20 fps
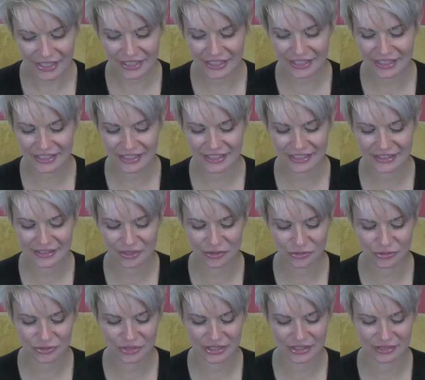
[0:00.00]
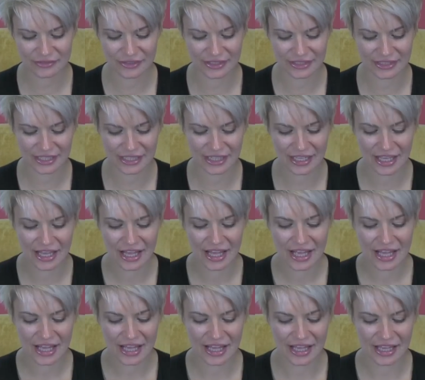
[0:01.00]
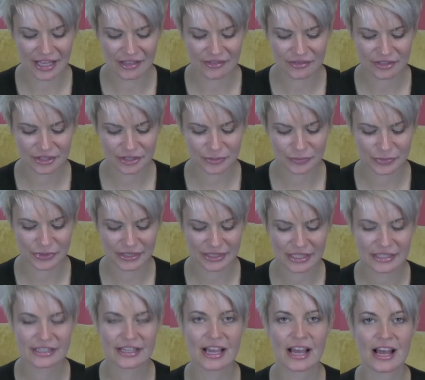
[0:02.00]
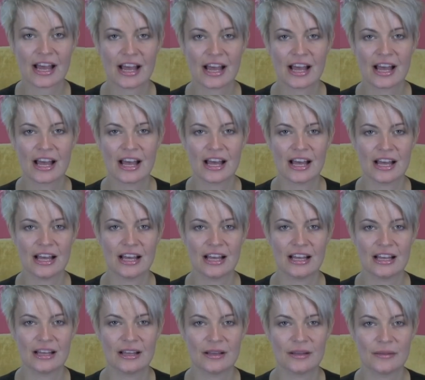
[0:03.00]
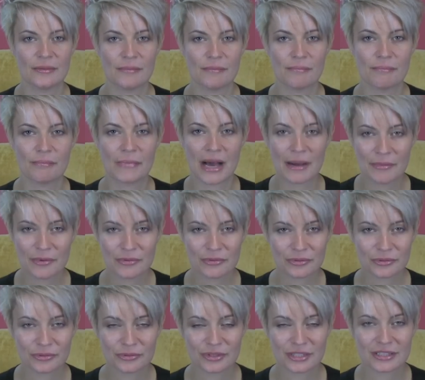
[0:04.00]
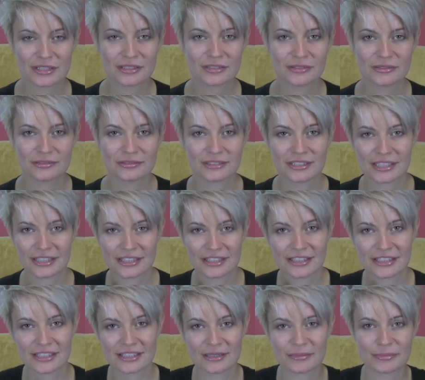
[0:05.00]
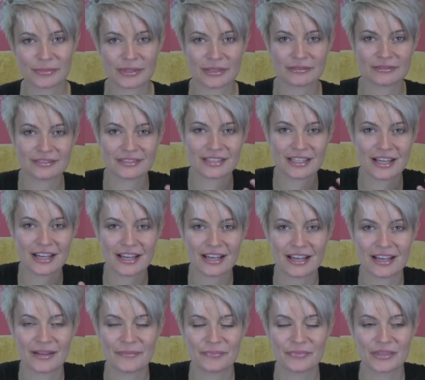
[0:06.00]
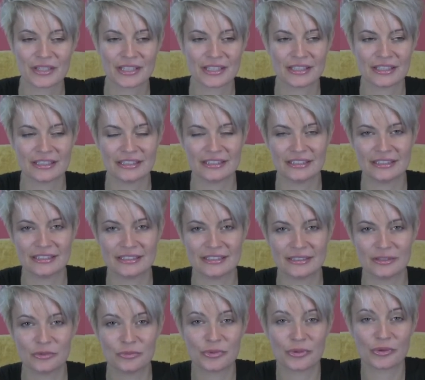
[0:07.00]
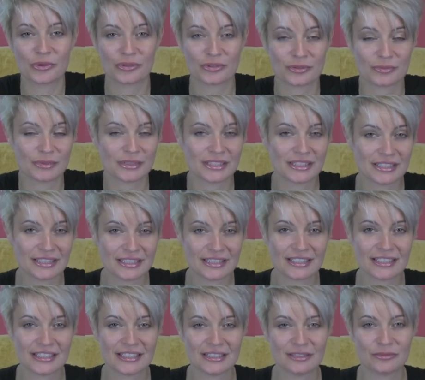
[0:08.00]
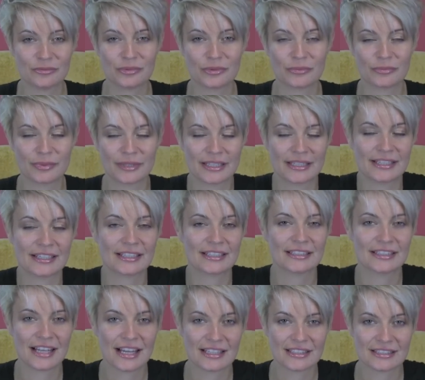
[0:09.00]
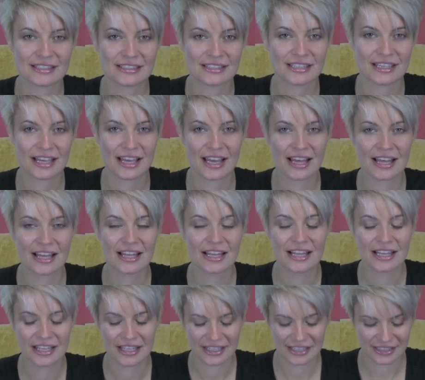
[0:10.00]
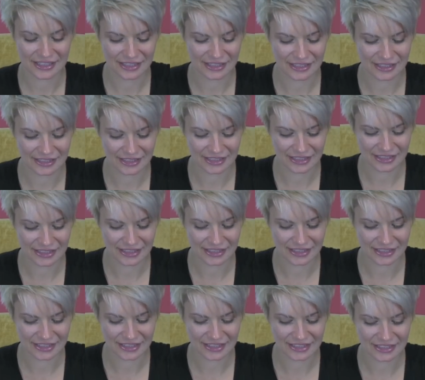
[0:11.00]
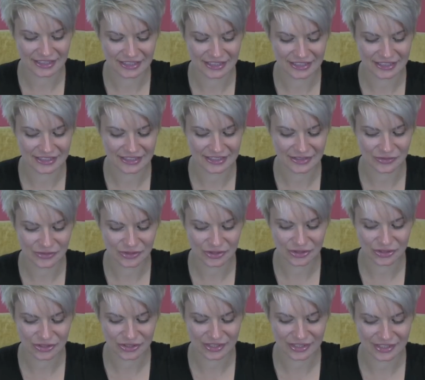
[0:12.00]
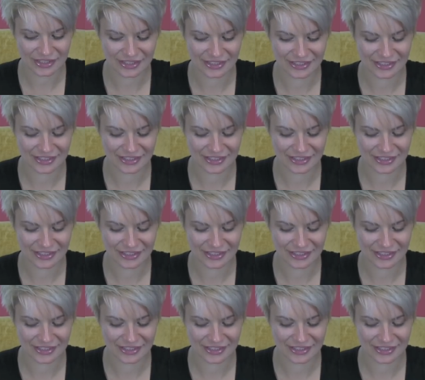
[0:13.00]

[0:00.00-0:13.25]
i są tu zadawane e, właśnie pytania mamom, które są takie, prawda, E, lubią kosmetyki, lubią pielęgnację e, i sądzę, że